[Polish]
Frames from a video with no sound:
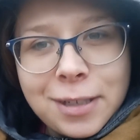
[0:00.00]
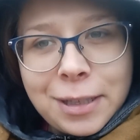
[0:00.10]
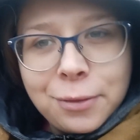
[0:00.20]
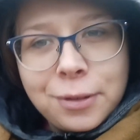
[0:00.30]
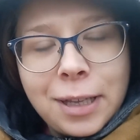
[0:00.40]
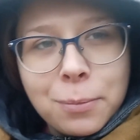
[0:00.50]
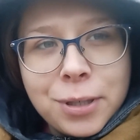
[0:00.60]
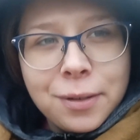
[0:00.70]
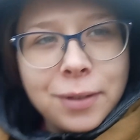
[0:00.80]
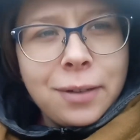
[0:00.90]
z rzędu i tak by
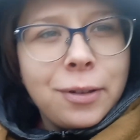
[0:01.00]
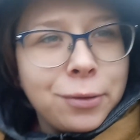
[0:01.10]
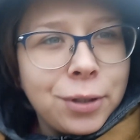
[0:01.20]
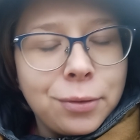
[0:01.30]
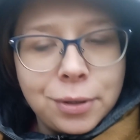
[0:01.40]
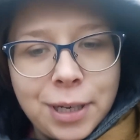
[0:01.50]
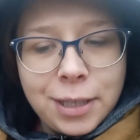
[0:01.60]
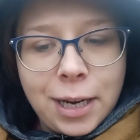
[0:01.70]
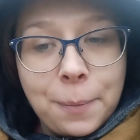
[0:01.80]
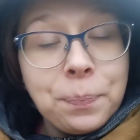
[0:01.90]
się wydawało, że to już
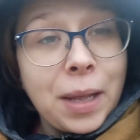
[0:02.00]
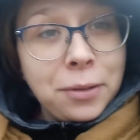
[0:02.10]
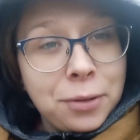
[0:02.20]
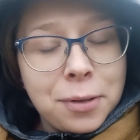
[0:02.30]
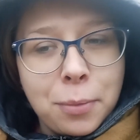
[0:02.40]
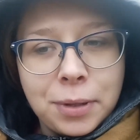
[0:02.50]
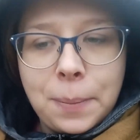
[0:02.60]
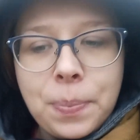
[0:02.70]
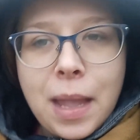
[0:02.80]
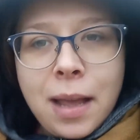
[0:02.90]
niedziela. A to sobota.
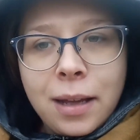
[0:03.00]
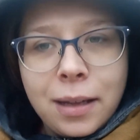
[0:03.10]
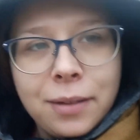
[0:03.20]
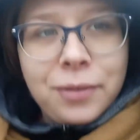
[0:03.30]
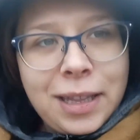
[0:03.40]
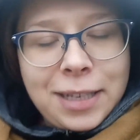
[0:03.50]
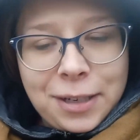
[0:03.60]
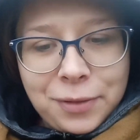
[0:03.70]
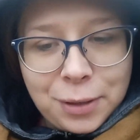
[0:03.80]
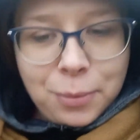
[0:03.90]
E,
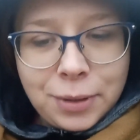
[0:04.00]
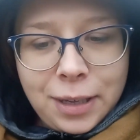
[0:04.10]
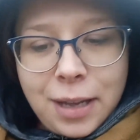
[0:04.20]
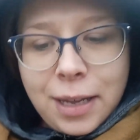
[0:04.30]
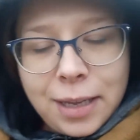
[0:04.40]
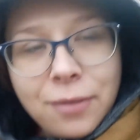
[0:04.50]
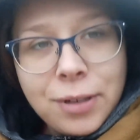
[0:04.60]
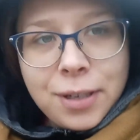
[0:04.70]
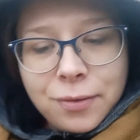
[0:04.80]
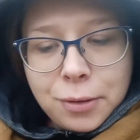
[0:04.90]
witajcie w sobotę. Ja
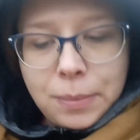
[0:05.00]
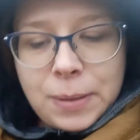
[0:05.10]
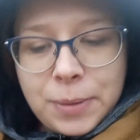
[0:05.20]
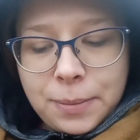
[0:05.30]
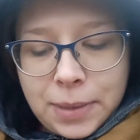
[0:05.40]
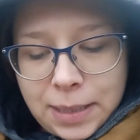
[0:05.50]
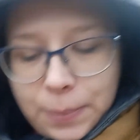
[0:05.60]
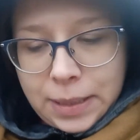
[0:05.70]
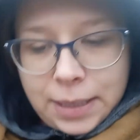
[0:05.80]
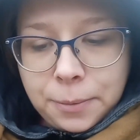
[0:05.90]
właśnie wyszłam z psem na
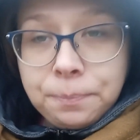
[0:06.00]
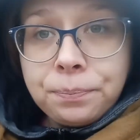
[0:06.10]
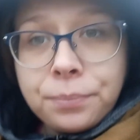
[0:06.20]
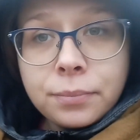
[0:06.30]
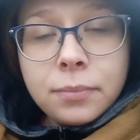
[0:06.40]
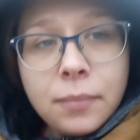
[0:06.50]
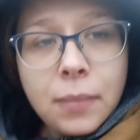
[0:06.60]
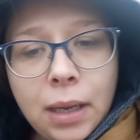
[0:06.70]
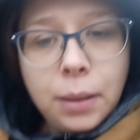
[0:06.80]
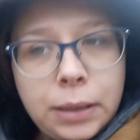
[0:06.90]
spacer
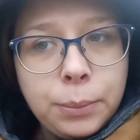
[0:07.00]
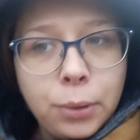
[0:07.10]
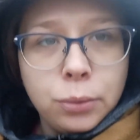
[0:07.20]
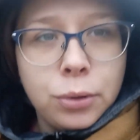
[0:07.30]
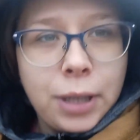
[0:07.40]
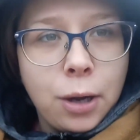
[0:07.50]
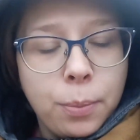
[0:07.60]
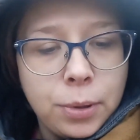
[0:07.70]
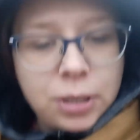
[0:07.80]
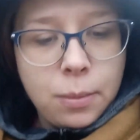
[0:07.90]
e, bo już tego
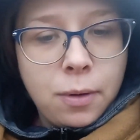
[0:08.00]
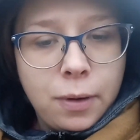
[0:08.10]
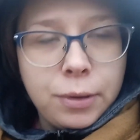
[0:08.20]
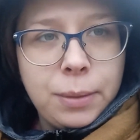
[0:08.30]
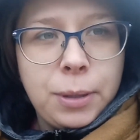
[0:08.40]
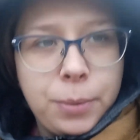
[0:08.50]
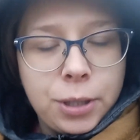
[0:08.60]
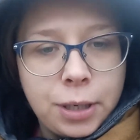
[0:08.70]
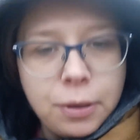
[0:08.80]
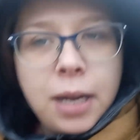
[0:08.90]
potrzebował i mi
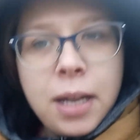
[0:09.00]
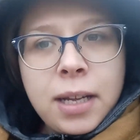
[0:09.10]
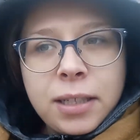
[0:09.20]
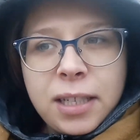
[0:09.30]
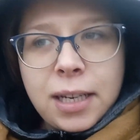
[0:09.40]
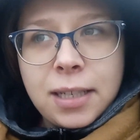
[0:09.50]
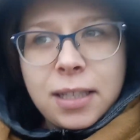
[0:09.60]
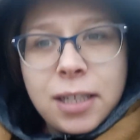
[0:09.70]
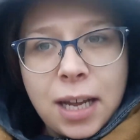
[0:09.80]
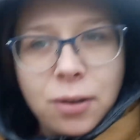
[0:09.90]
piszczał. Dzisiaj
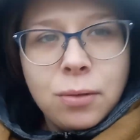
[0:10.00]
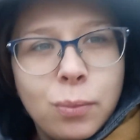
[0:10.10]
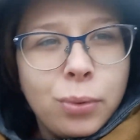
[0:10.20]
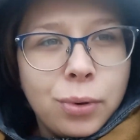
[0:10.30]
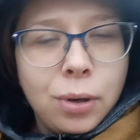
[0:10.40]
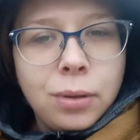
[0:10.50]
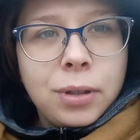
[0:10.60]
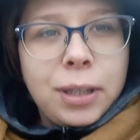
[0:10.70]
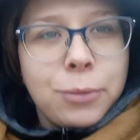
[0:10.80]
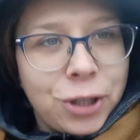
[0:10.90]
jest szaro, buro
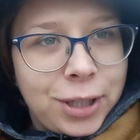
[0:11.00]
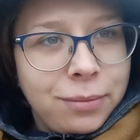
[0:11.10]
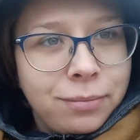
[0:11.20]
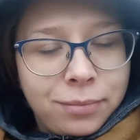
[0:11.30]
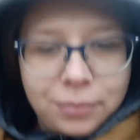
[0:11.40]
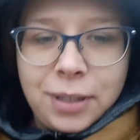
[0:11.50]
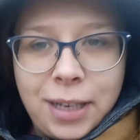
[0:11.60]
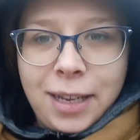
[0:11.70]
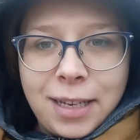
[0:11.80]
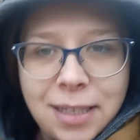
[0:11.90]
i mrzy.
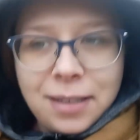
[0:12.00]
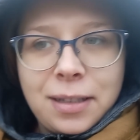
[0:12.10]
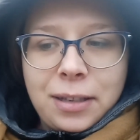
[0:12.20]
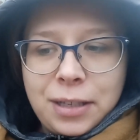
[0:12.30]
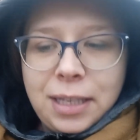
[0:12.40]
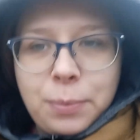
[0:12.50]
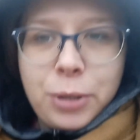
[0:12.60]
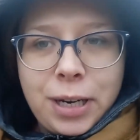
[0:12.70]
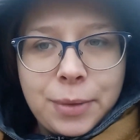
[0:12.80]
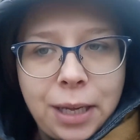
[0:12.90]
Nie jest nic
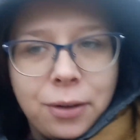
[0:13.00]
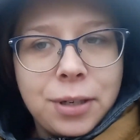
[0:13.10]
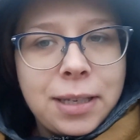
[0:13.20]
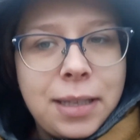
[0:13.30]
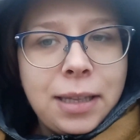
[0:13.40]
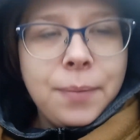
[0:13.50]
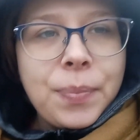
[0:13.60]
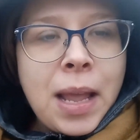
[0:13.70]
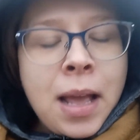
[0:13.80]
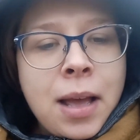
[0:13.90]
przyjemnego niestety.
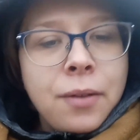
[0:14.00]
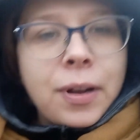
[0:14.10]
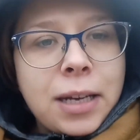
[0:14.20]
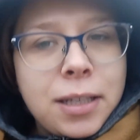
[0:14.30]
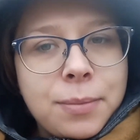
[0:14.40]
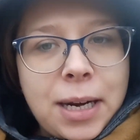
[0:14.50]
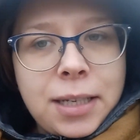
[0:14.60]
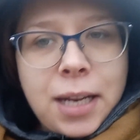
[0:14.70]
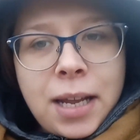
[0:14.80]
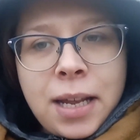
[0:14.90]
W każdym
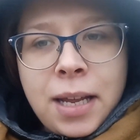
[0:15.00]
razie